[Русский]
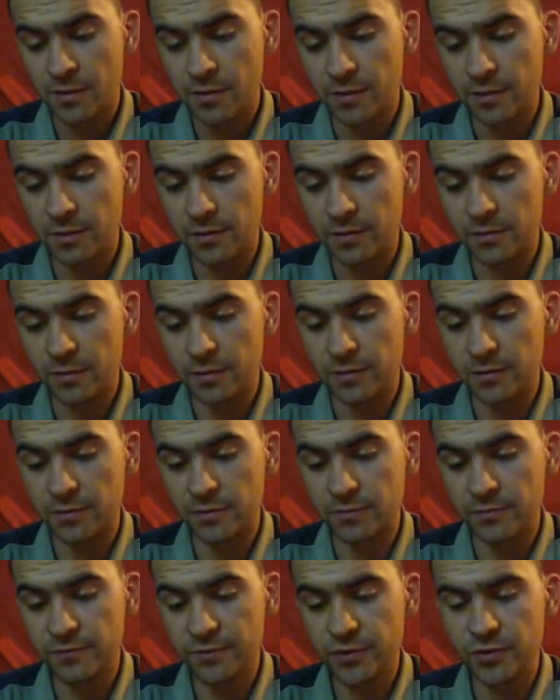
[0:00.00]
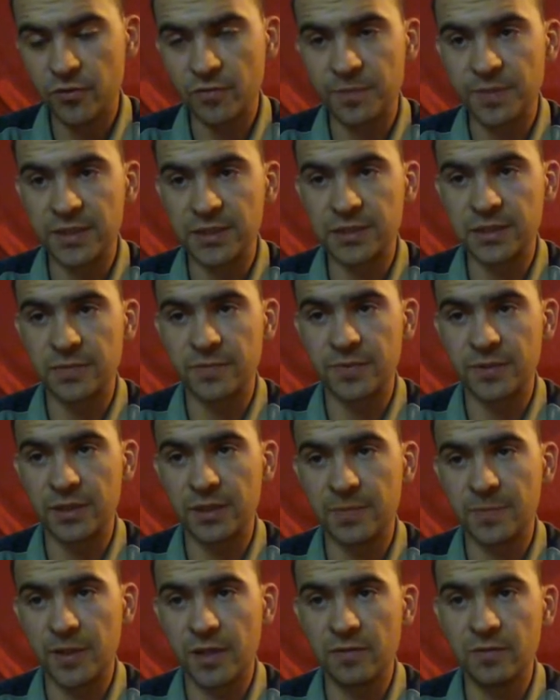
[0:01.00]
Э, видео, в принципе,
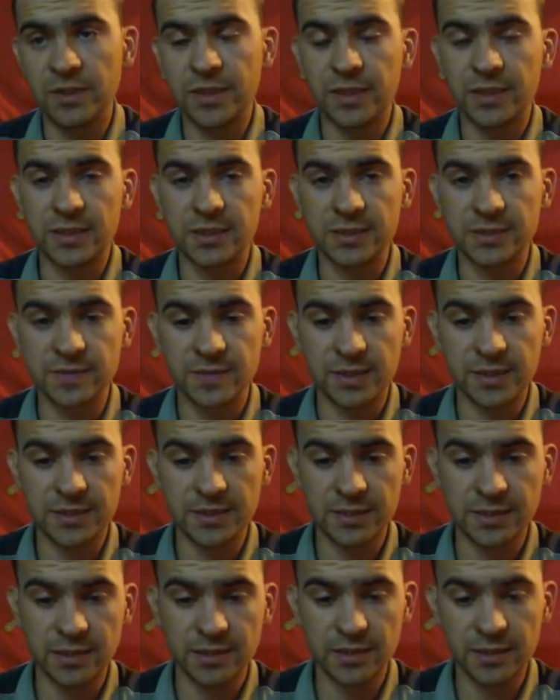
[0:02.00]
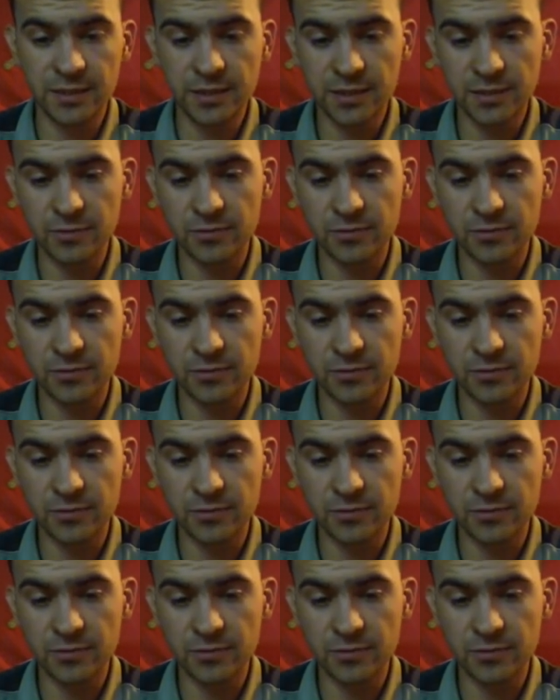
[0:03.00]
направления свои сохранят,